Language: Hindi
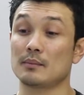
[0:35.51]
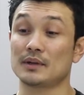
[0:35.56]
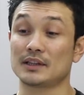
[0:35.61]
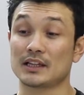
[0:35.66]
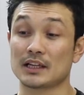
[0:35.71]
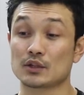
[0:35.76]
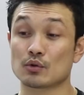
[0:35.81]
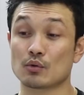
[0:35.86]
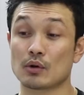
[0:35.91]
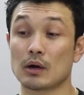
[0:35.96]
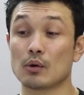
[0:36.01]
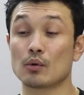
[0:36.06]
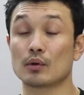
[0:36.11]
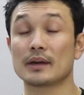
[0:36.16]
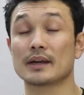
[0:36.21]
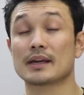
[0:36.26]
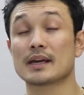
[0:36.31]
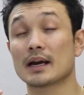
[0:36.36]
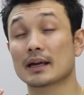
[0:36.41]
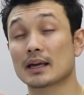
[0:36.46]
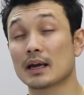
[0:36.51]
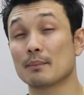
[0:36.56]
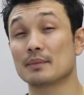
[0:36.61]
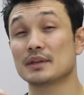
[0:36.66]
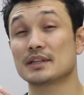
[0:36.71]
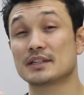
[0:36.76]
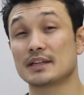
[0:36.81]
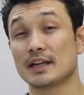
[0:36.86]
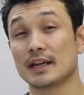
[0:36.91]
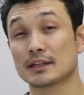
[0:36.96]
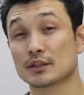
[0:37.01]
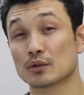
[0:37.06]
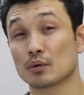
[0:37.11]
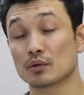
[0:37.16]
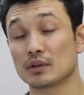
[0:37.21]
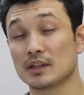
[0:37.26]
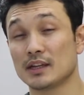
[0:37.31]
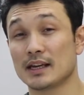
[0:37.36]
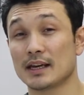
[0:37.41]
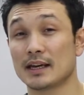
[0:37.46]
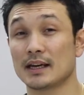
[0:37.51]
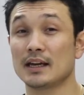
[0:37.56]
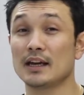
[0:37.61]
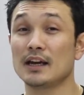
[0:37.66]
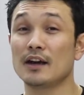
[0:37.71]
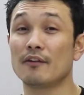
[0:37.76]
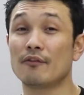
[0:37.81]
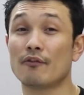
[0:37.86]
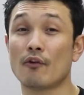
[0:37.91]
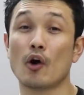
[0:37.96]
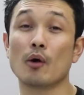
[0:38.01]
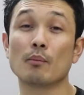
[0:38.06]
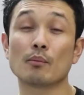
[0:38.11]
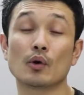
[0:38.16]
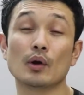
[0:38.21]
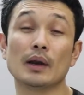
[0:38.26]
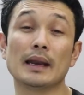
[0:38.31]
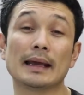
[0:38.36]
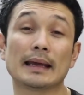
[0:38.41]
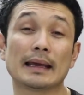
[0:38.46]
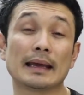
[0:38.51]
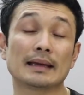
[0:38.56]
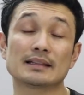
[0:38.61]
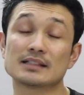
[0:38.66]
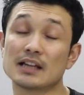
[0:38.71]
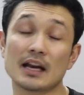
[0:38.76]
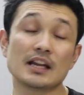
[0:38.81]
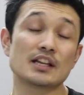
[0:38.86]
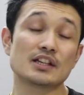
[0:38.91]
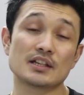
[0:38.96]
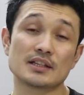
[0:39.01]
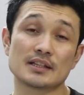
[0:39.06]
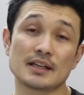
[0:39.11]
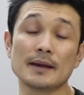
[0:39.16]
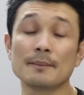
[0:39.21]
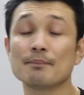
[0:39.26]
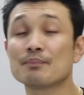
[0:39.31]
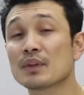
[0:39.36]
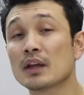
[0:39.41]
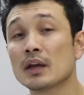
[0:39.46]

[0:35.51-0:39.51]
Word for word: बता चुका हूँ कि क्या क्या मिस्टेक्स होती हैं फॉर्म को लेके सारी चीज़ें